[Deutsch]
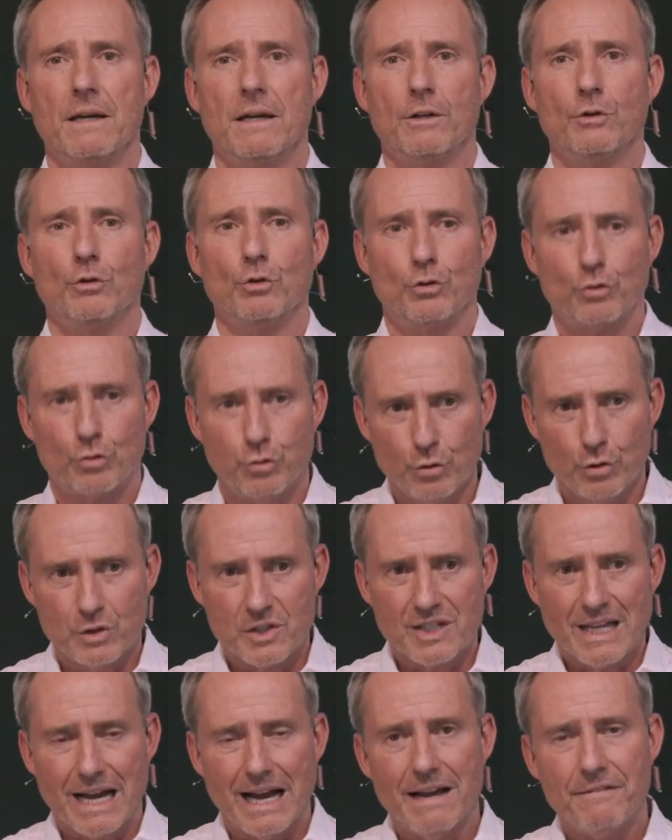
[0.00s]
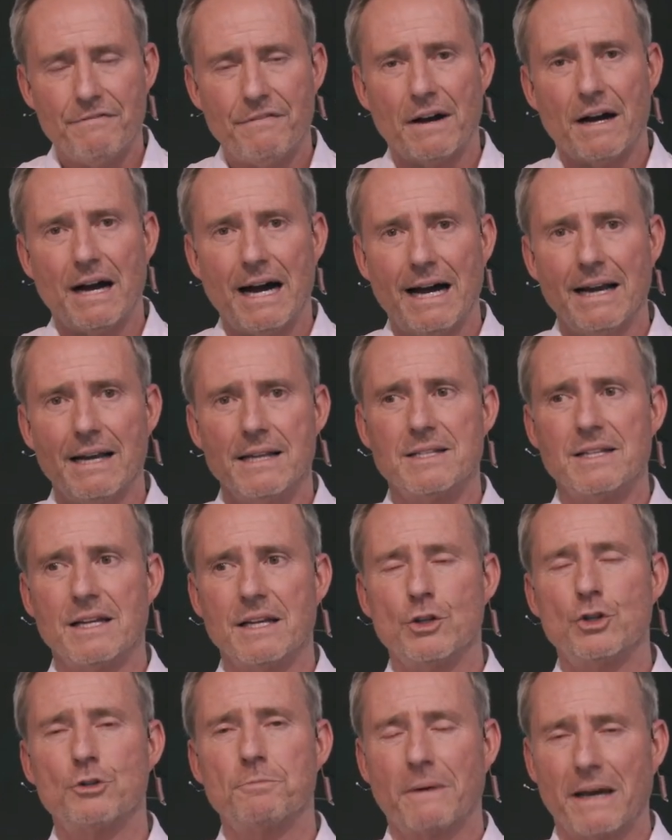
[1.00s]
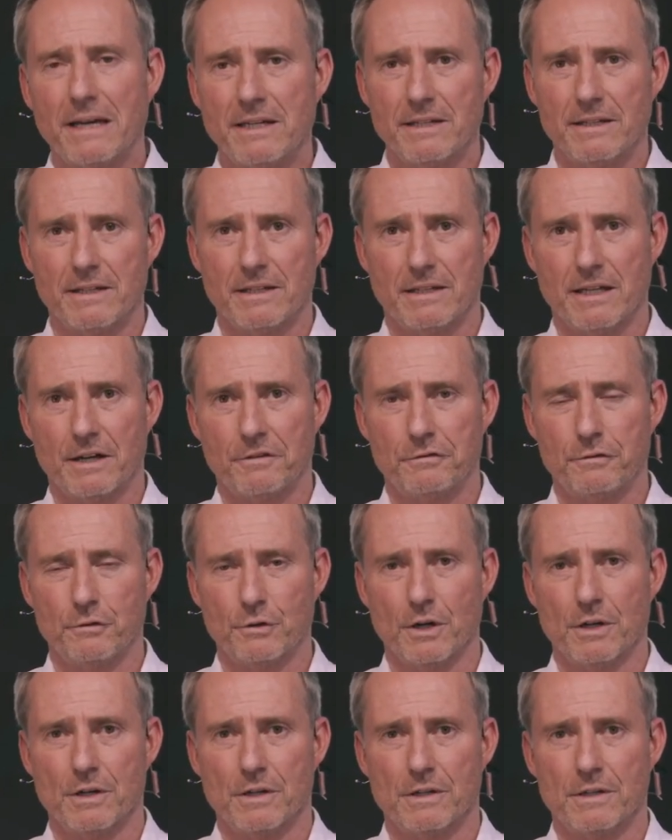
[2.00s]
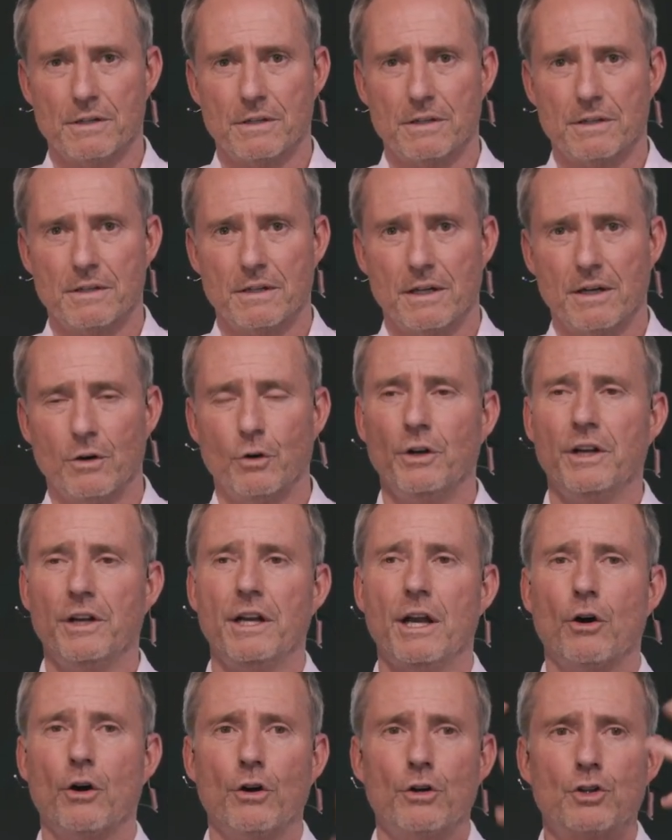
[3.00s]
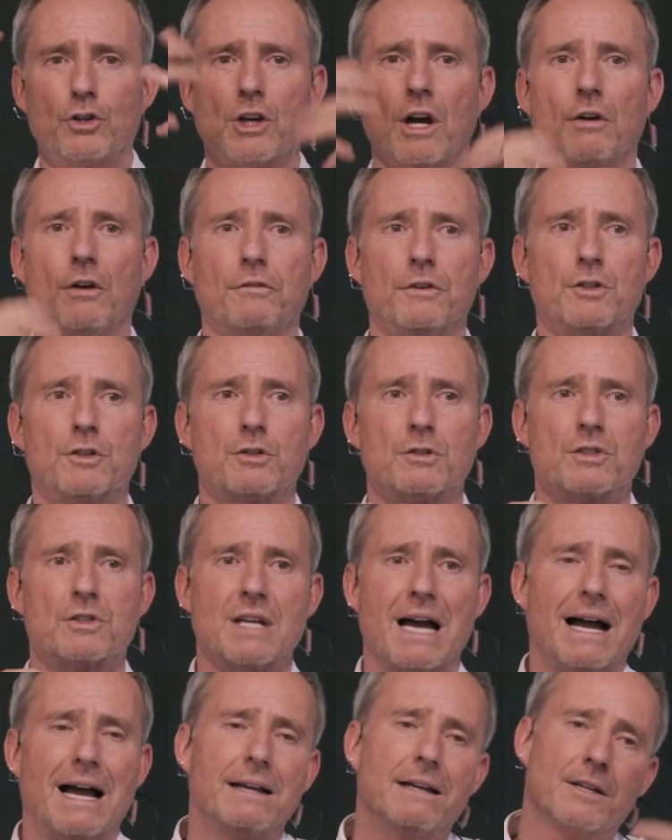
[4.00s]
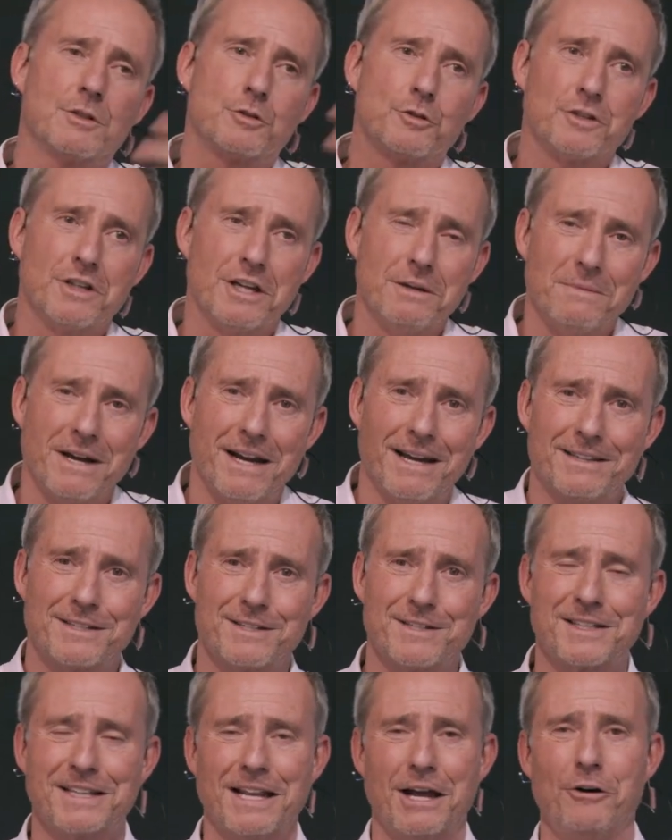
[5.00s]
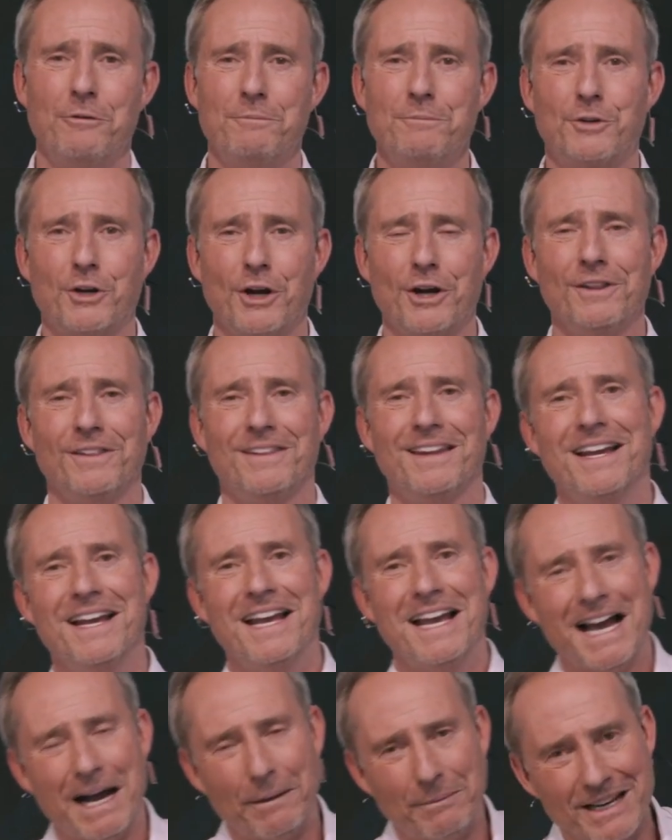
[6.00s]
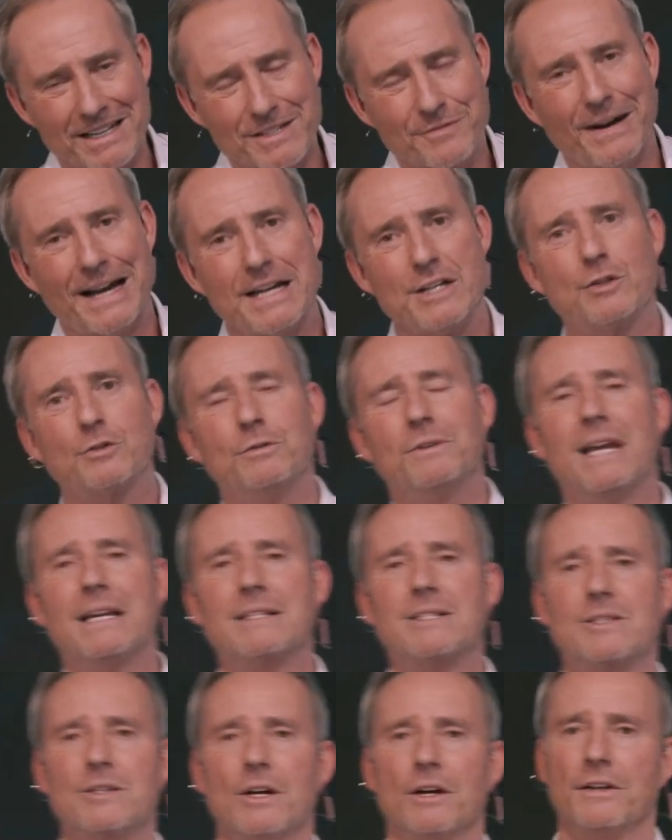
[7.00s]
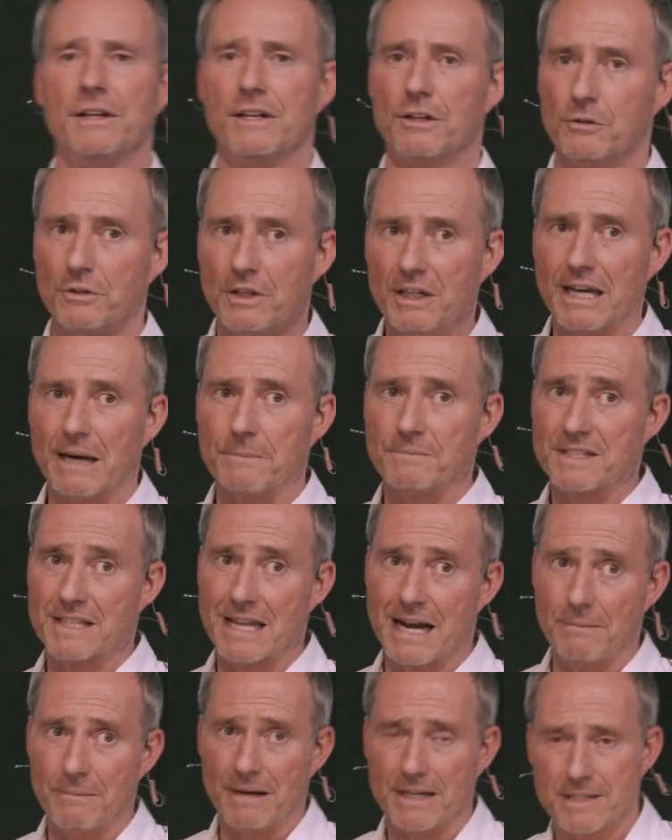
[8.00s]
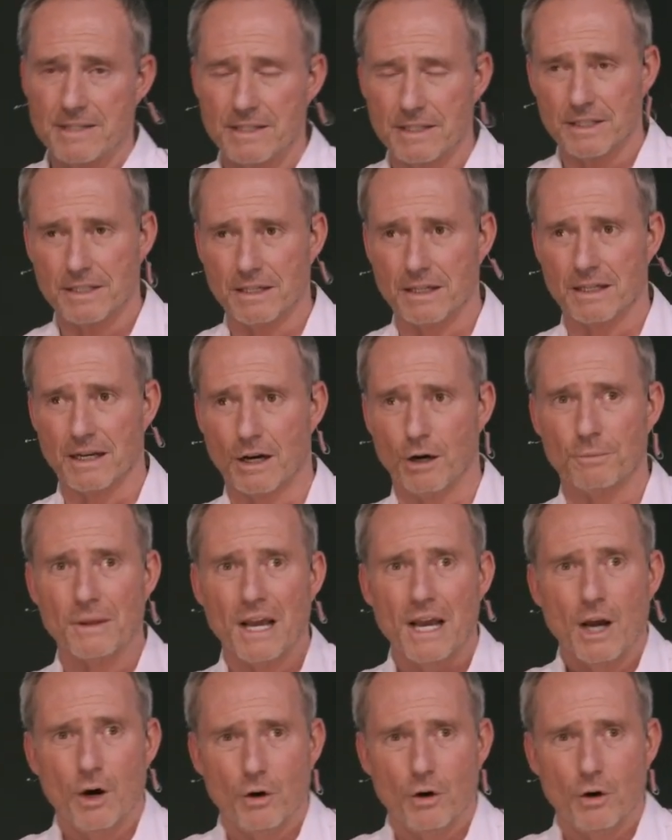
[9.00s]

Du tust einfach alles Entsprechende dafür. Und in der Rückschau wirst du sagen, dass du es immer hättest glauben können. Aber das weißt du jetzt noch nicht. Und ich habe es damals nicht geglaubt.